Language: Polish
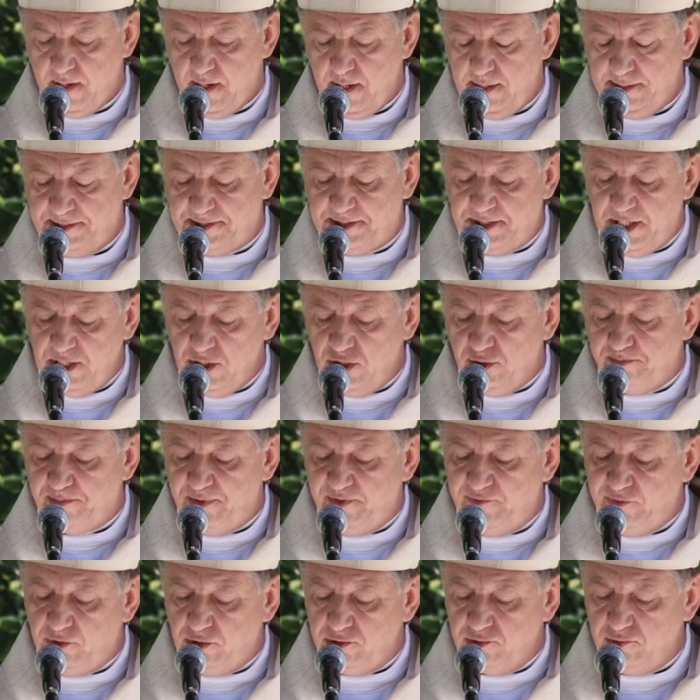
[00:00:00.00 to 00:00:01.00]
Z tego
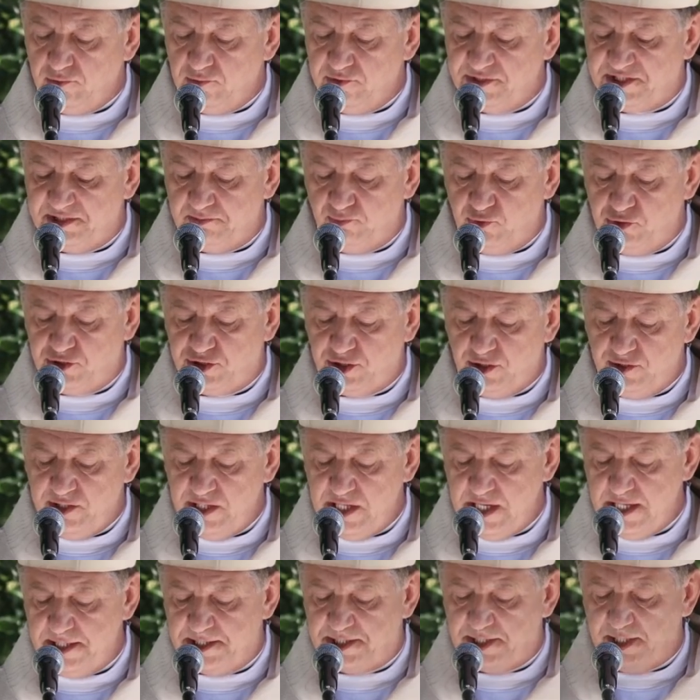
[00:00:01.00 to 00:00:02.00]
powodu zmuszony
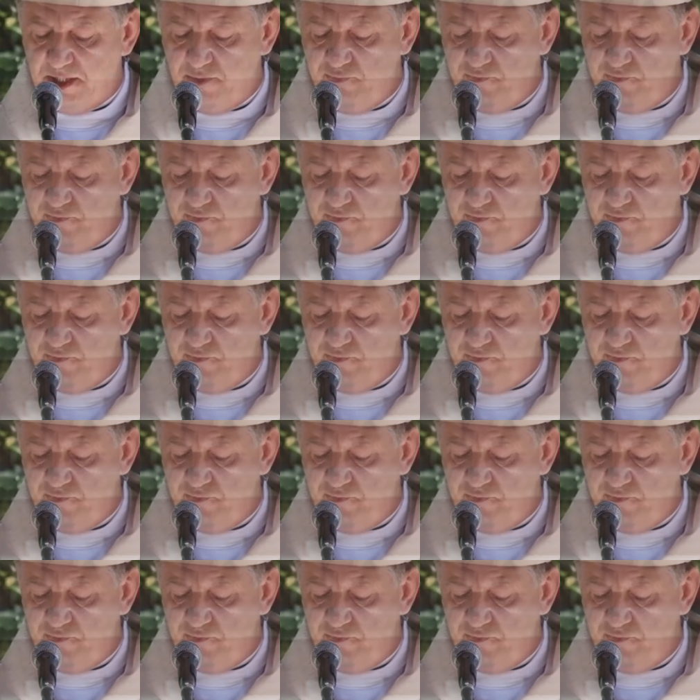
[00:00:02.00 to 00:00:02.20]
jestem